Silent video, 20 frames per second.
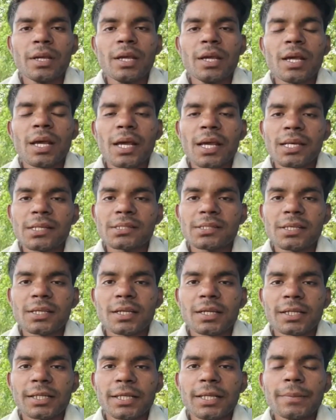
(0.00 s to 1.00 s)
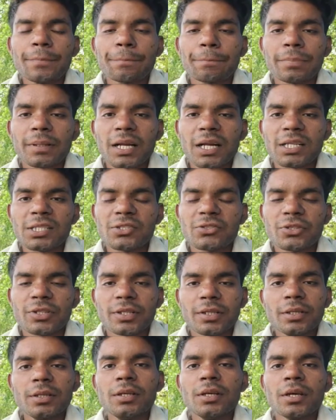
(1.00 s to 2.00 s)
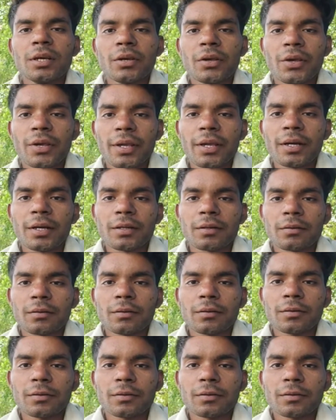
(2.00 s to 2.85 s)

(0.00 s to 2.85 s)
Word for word: में ऐसे करें प्लांट्स की केयर